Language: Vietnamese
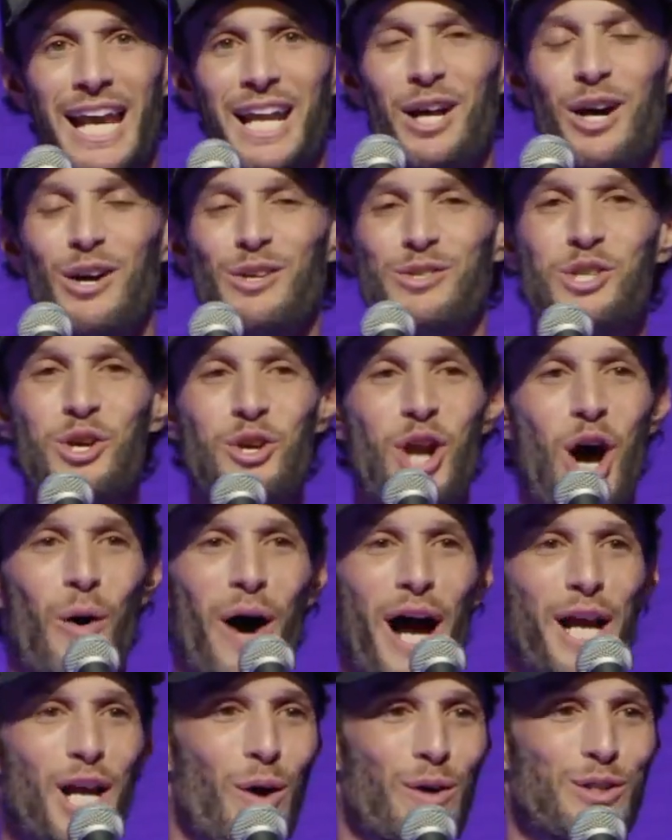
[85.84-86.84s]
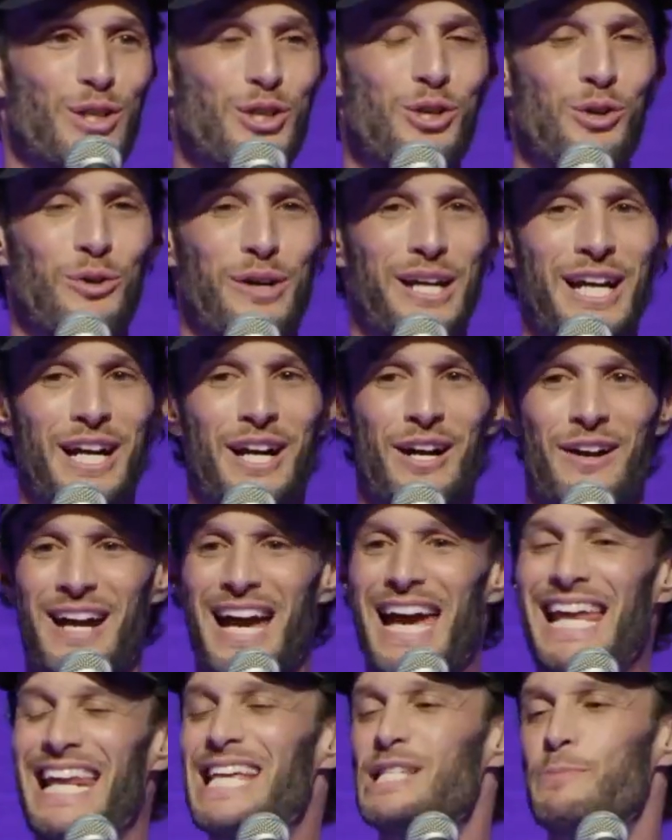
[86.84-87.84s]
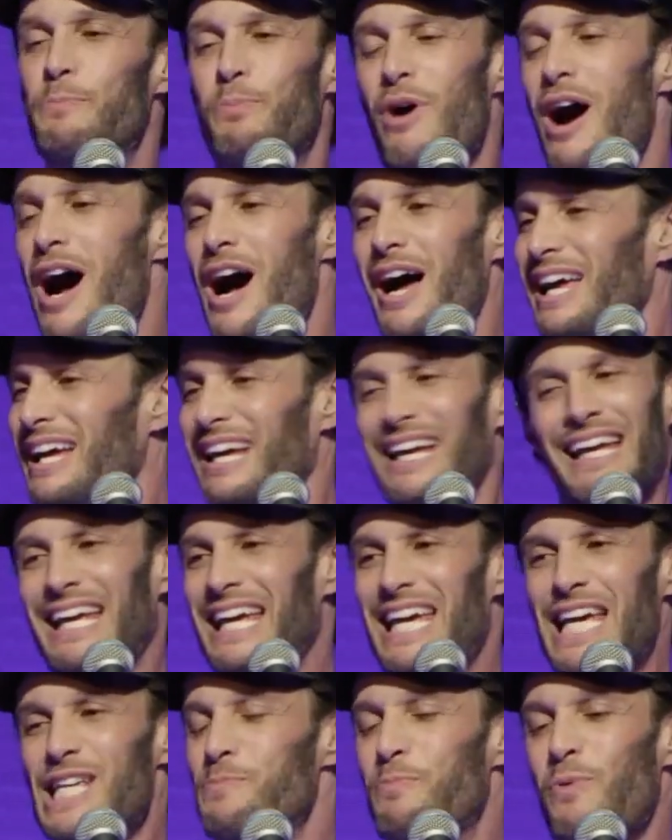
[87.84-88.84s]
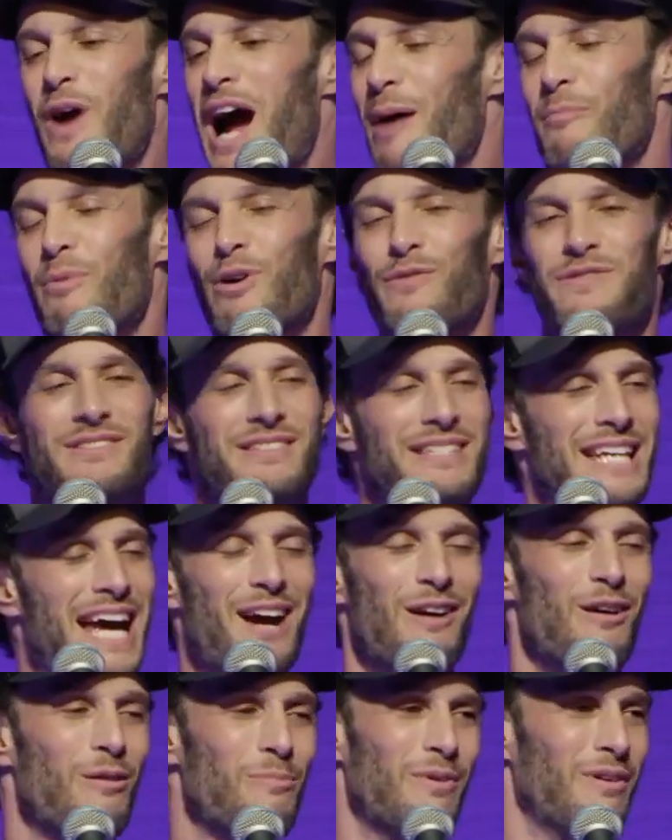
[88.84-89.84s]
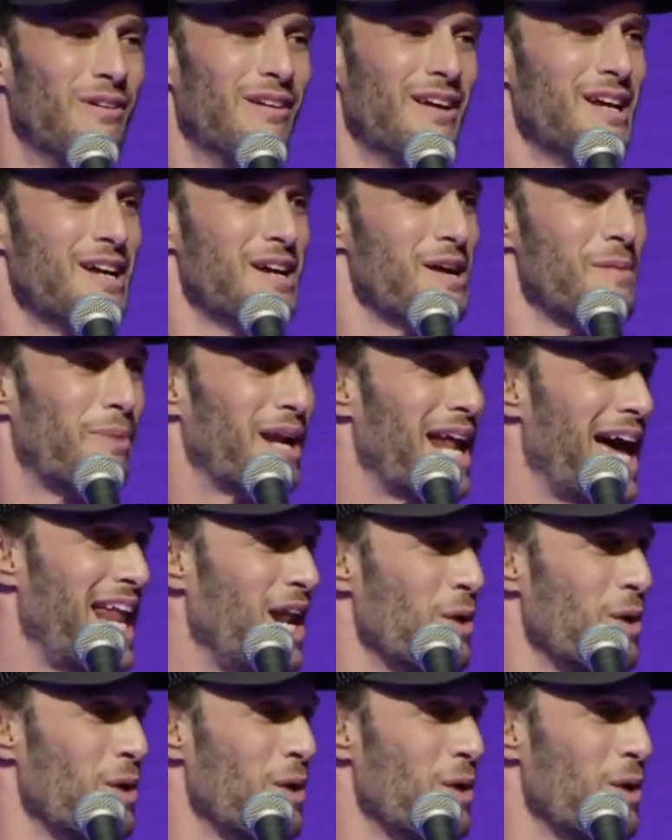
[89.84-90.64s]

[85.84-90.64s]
thì con đã biết là phải làm cái gì ở đây và cái chiêu cởi áo ngực của nó rất là dở và